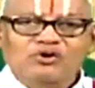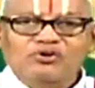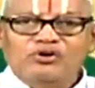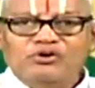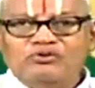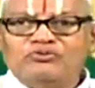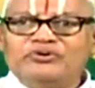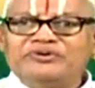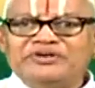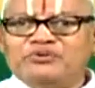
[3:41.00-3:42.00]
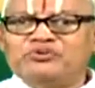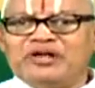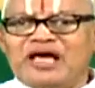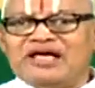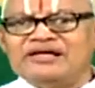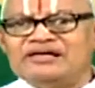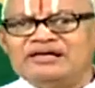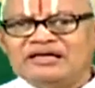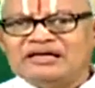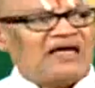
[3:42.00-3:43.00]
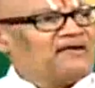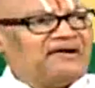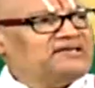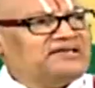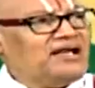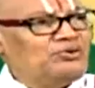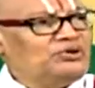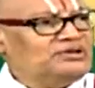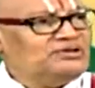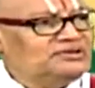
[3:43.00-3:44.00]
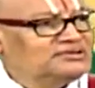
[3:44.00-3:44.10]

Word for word: ఓహో ఉంటే ఉన్నాయి నా దగ్గరికైతే రావు కదా